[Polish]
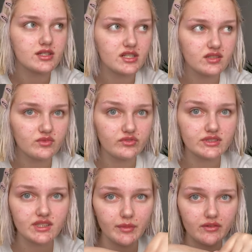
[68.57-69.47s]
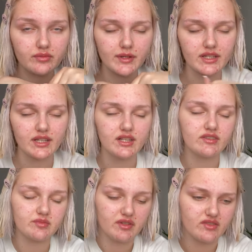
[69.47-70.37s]
Szczerze mówiąc, nie miałam w planie
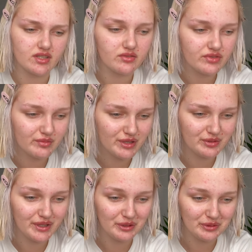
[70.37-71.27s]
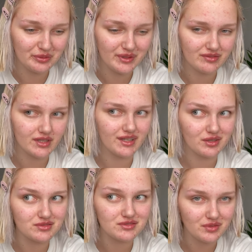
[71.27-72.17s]
nagrywać pierwszego filmiku na YouTube'a w takiej
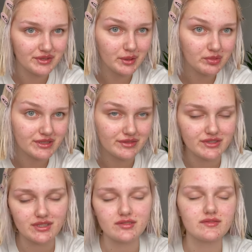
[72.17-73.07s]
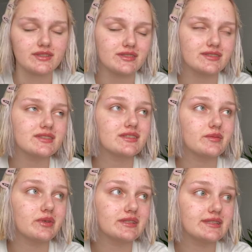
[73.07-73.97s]
odsłonie, bo zazwyczaj wiecie, chcecie się
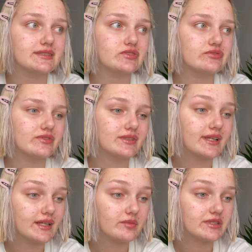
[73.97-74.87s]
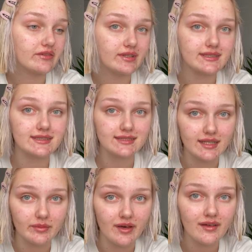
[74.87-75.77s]
pokazać w najlepszej wersji
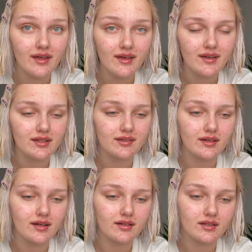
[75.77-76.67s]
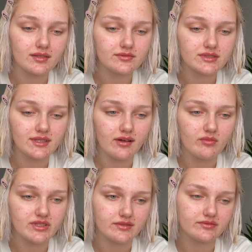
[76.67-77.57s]
siebie, e, ale
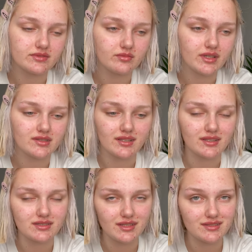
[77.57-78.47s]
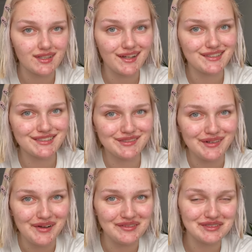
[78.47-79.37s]
uznałam, że w sumie ta też nie jest jakaś
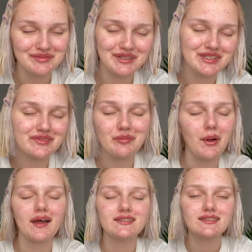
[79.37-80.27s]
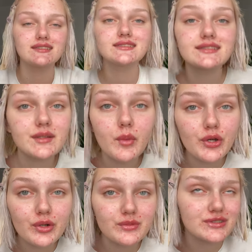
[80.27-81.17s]
zła, więc mogę się Wam pokazać z
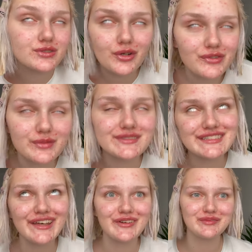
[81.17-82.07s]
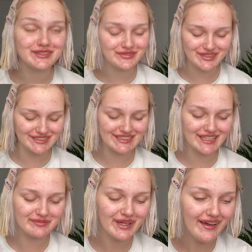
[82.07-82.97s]
moją cudowną cerą i z
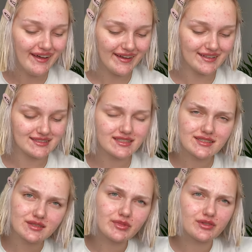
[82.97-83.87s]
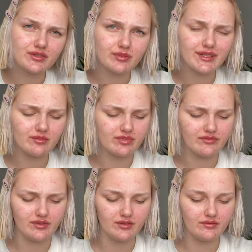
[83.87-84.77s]
wszystkim. E, zacznę sobie od robienia
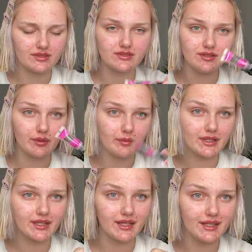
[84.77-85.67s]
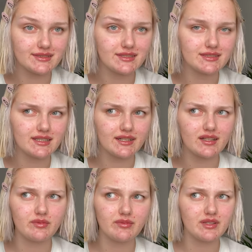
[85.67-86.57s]
brwi, więc tutaj mam taki klej z Nexia,
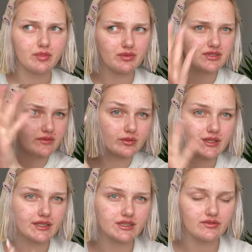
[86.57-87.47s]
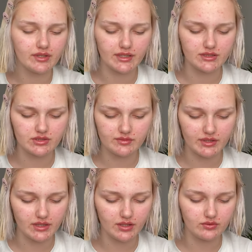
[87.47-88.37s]
chyba będę po prostu Wam tutaj gdzieś wklejać
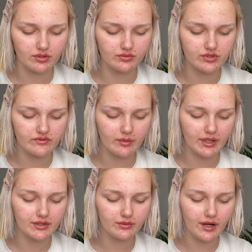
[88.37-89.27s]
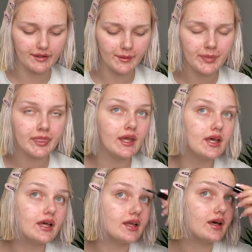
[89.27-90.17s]
kosmetyki, których używam aktualnie.
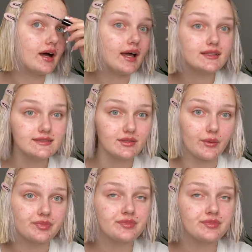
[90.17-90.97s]
E, ale co?